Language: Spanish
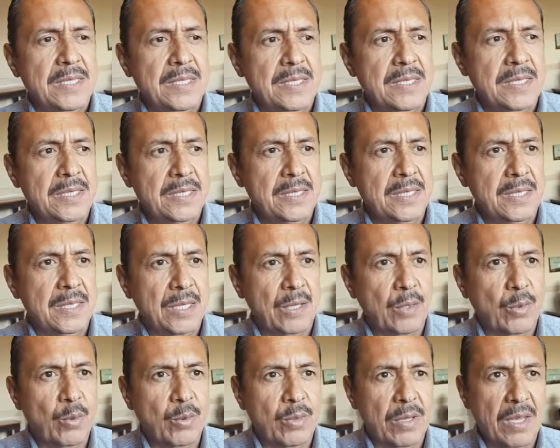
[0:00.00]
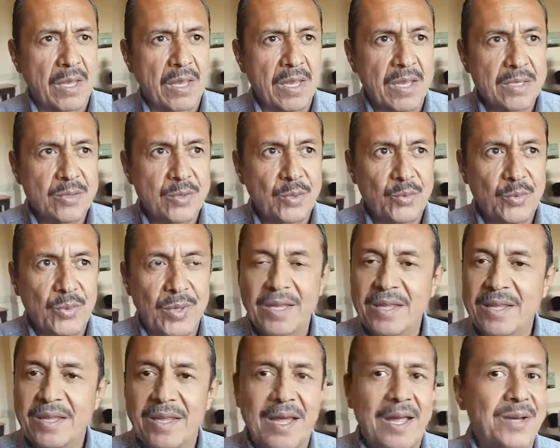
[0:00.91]
Y creo que eso no hay
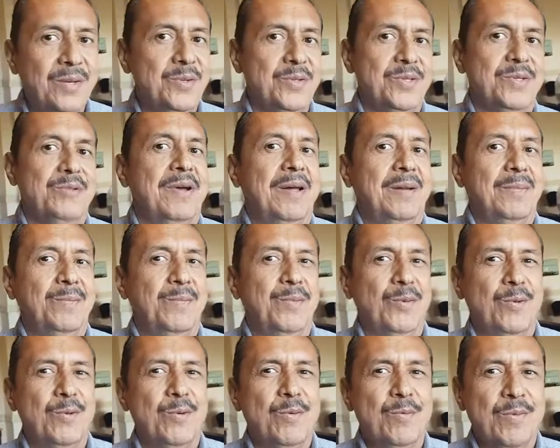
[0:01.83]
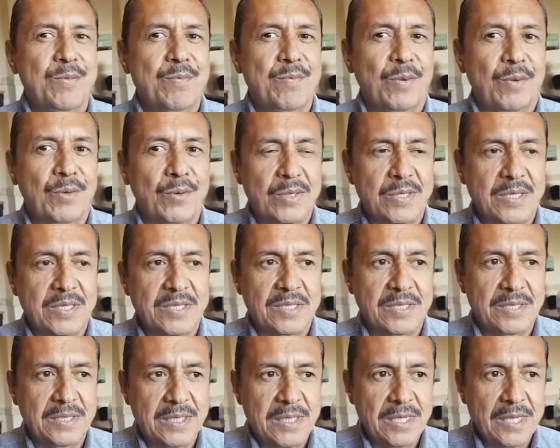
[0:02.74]
que dejarnos llevar por lo mismo, ¿no? Es
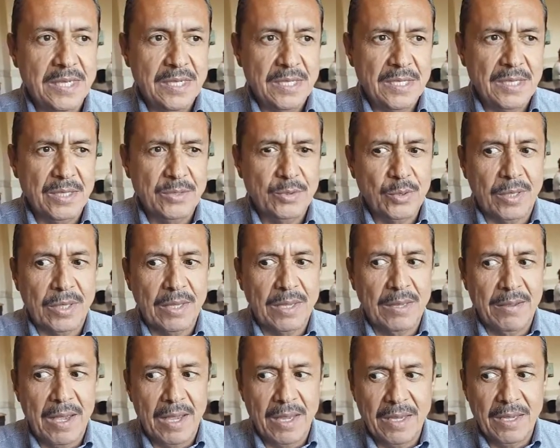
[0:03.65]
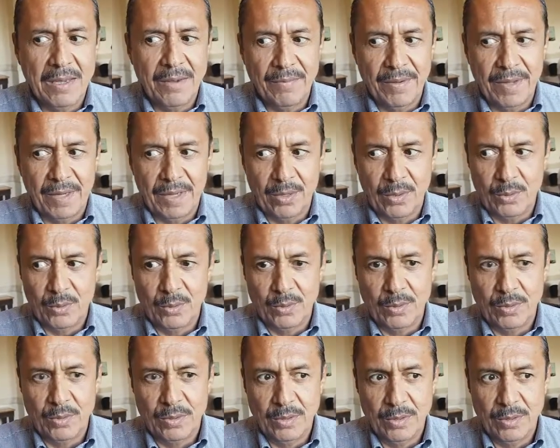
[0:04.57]
decir, esto hay que, hay que verlo